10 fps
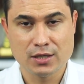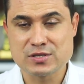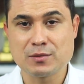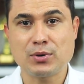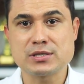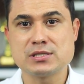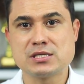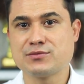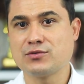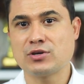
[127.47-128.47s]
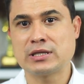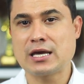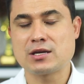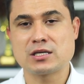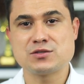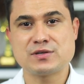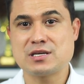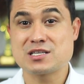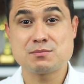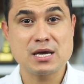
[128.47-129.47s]
Você pode desenvolver a técnica de
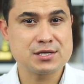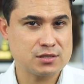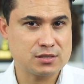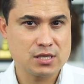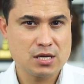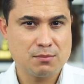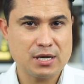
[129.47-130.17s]
fazer as mechas,